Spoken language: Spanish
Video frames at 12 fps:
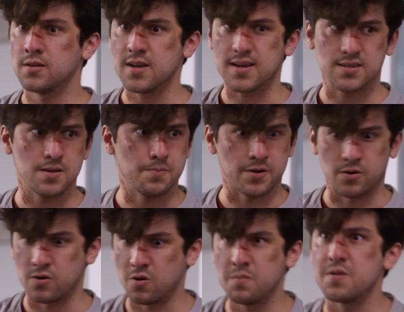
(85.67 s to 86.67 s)
Casi, pero
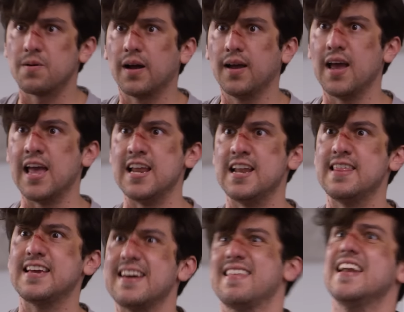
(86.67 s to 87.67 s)
no, me bajé y le
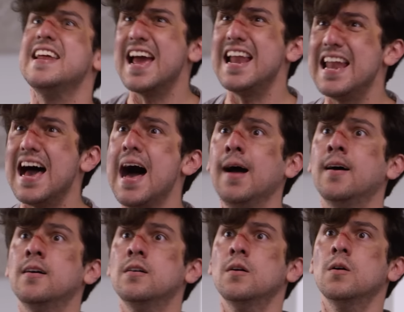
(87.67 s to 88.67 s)
dije,
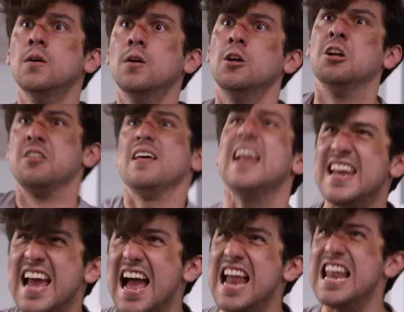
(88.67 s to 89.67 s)
¡Daniela!
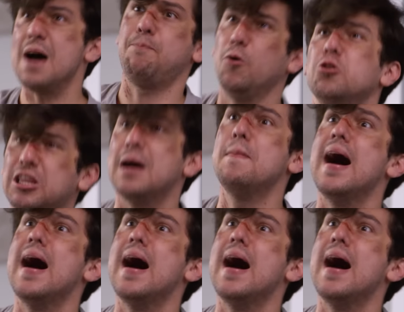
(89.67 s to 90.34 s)
¡Daniela, puta